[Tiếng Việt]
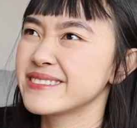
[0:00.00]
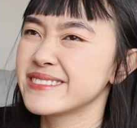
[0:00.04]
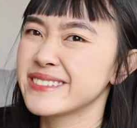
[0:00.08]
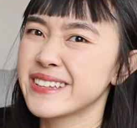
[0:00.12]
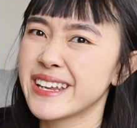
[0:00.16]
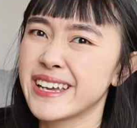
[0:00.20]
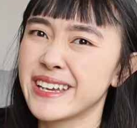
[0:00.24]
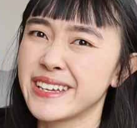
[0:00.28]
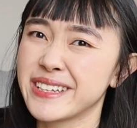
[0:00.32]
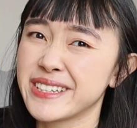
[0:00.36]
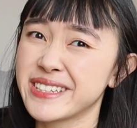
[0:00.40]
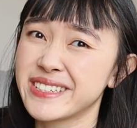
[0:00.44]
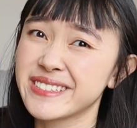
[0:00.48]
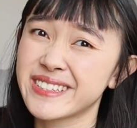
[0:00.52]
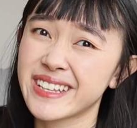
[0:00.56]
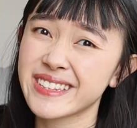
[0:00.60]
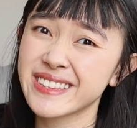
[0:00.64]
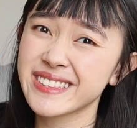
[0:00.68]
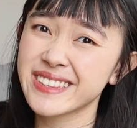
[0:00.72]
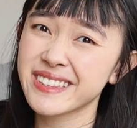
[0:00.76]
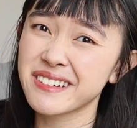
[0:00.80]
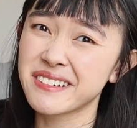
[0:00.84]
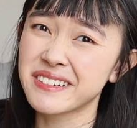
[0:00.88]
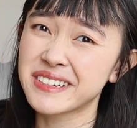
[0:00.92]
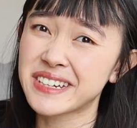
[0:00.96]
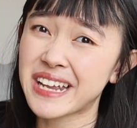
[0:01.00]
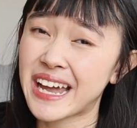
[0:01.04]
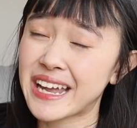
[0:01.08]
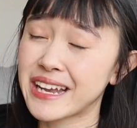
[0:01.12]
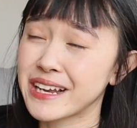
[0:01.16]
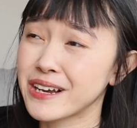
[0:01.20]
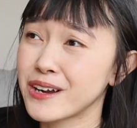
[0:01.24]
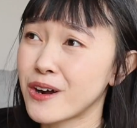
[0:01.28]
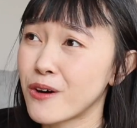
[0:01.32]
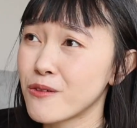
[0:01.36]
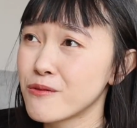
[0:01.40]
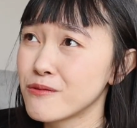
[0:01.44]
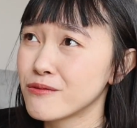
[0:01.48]
để dẫn tới
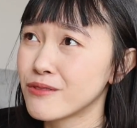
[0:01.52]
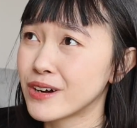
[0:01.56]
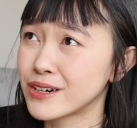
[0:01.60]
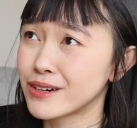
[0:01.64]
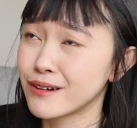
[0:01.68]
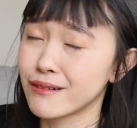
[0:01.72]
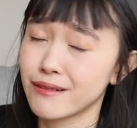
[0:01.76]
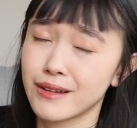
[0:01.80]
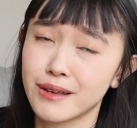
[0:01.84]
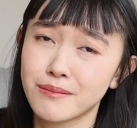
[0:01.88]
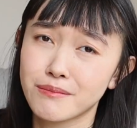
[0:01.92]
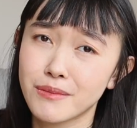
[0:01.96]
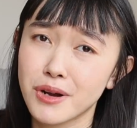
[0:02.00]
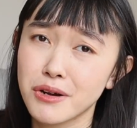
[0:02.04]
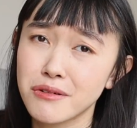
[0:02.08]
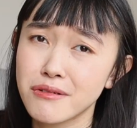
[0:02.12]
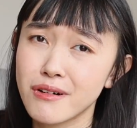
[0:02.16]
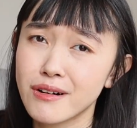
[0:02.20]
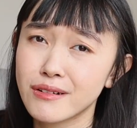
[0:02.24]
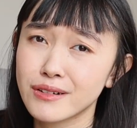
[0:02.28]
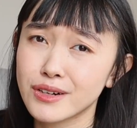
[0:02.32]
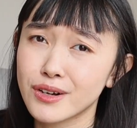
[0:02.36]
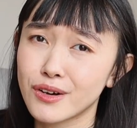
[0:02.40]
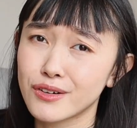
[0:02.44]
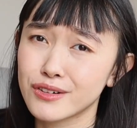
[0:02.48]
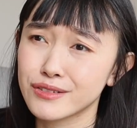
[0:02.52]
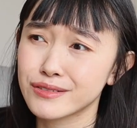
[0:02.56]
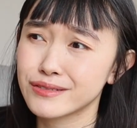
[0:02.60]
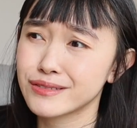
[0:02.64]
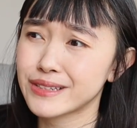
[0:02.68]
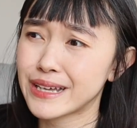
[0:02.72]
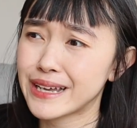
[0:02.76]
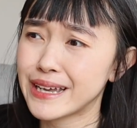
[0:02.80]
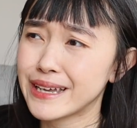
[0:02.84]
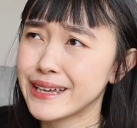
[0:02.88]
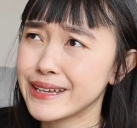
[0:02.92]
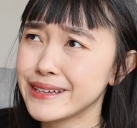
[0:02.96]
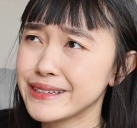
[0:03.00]
thành công và thực hiện mơ ước nó
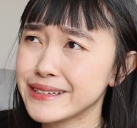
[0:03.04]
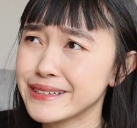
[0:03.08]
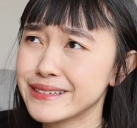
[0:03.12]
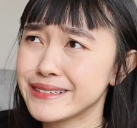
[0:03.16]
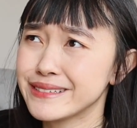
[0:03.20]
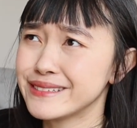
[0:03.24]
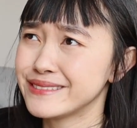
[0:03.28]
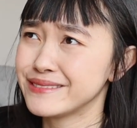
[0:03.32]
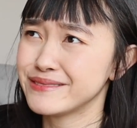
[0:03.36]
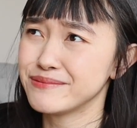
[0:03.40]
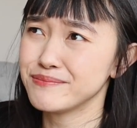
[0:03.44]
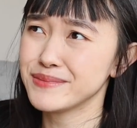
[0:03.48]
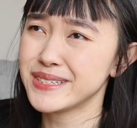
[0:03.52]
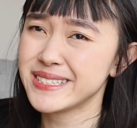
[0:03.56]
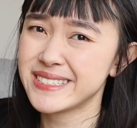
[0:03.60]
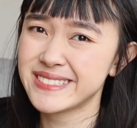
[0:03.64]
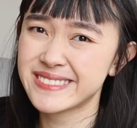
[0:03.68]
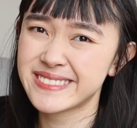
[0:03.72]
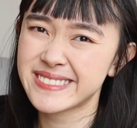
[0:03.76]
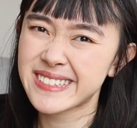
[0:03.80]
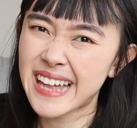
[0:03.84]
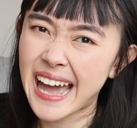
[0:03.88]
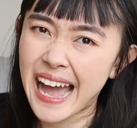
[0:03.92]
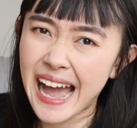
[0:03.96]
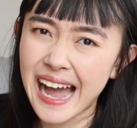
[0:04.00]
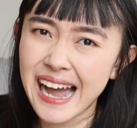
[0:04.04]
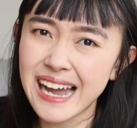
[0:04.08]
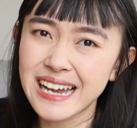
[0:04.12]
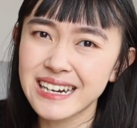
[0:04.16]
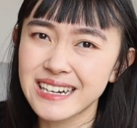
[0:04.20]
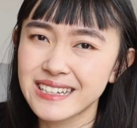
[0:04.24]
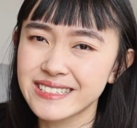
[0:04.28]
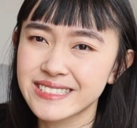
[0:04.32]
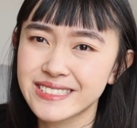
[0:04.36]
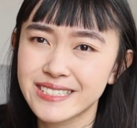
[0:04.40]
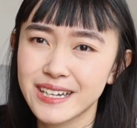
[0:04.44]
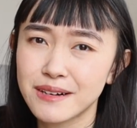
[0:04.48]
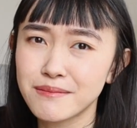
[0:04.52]
sẽ bị xa hay
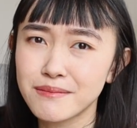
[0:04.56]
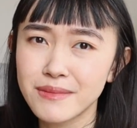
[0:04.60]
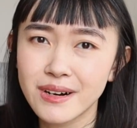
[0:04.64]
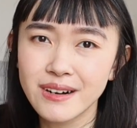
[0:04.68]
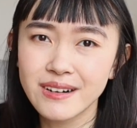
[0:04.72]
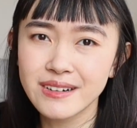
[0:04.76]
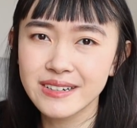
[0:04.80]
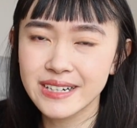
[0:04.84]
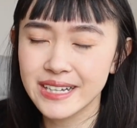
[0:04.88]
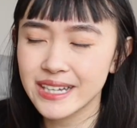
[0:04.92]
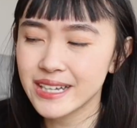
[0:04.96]
là chậm hơn